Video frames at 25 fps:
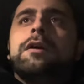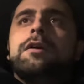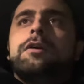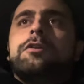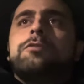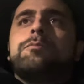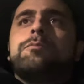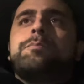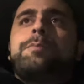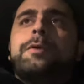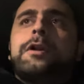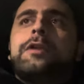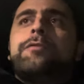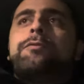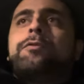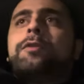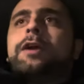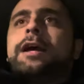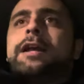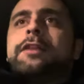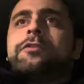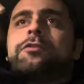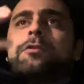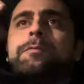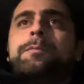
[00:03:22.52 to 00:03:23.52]
un po'
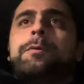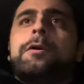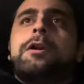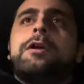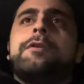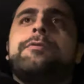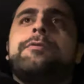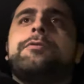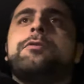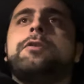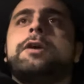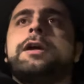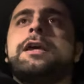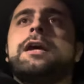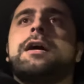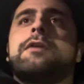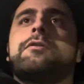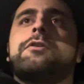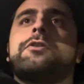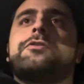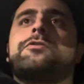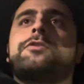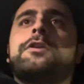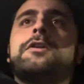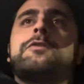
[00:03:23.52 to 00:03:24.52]
l'influenza, un po' l'euforia,
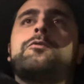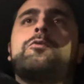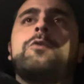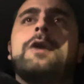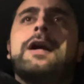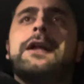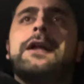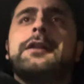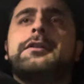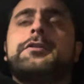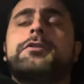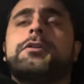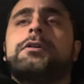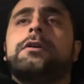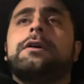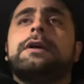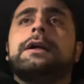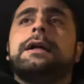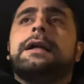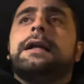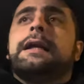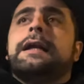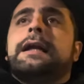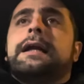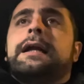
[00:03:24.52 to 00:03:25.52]
questo e quanto.
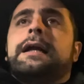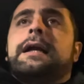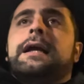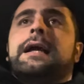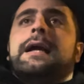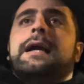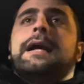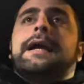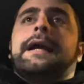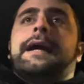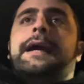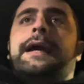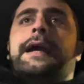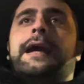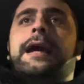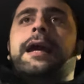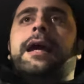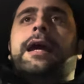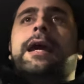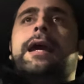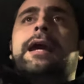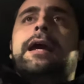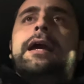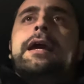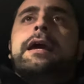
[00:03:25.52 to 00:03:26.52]

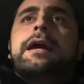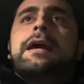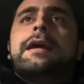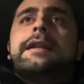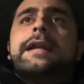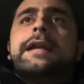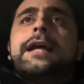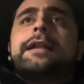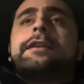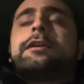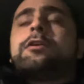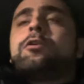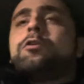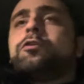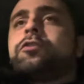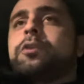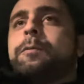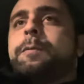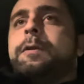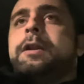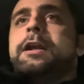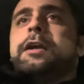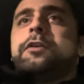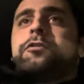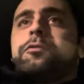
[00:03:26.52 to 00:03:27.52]
E niente,
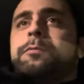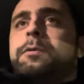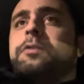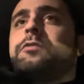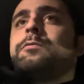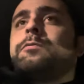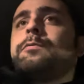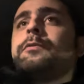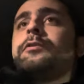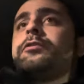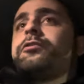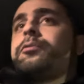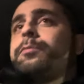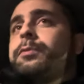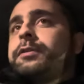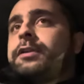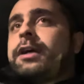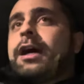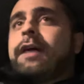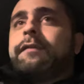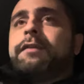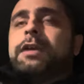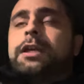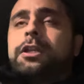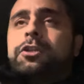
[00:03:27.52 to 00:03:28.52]
consapevoli che secondo me si
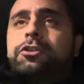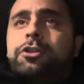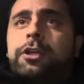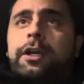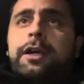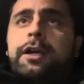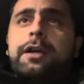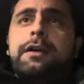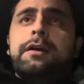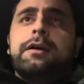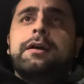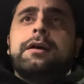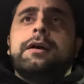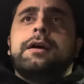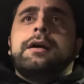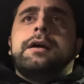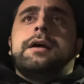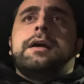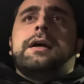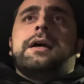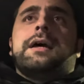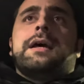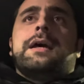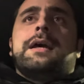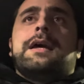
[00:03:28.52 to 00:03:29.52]
poteva vincere
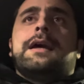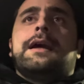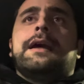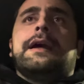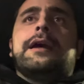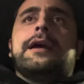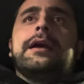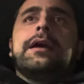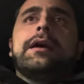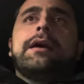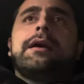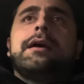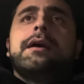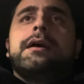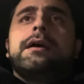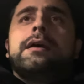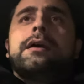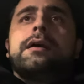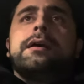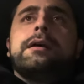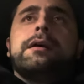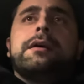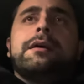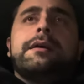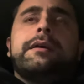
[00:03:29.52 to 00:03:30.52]

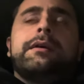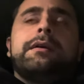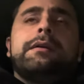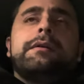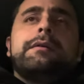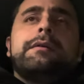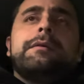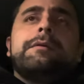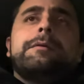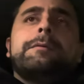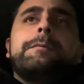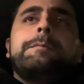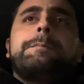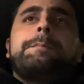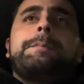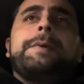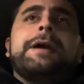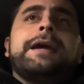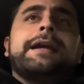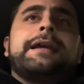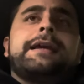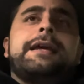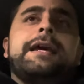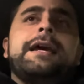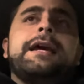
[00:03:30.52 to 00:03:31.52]
eh,
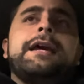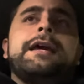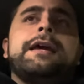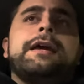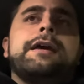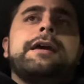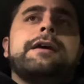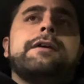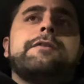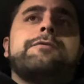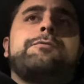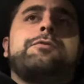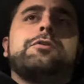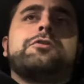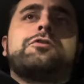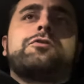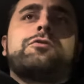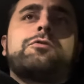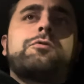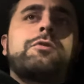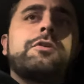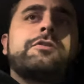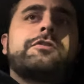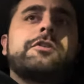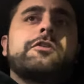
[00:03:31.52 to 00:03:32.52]
perché forse
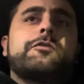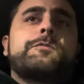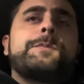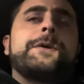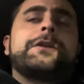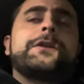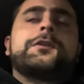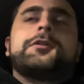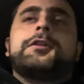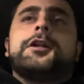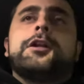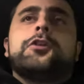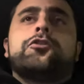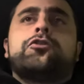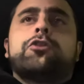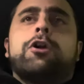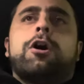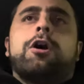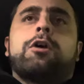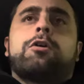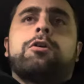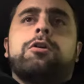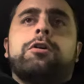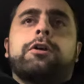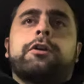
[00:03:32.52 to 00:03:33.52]
su questo aspetto del
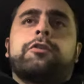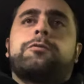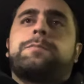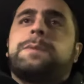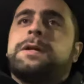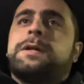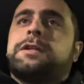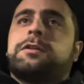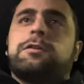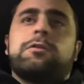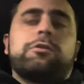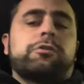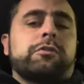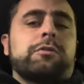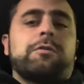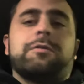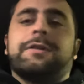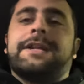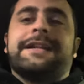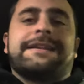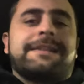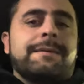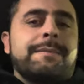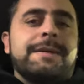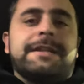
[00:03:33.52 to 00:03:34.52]
gioco rispetto a loro sono
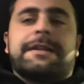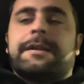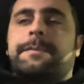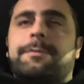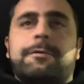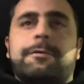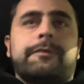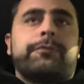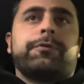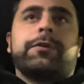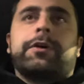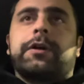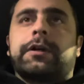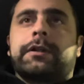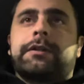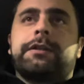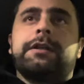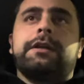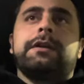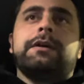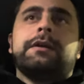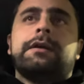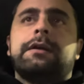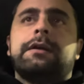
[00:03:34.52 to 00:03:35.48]
nettamente più forti.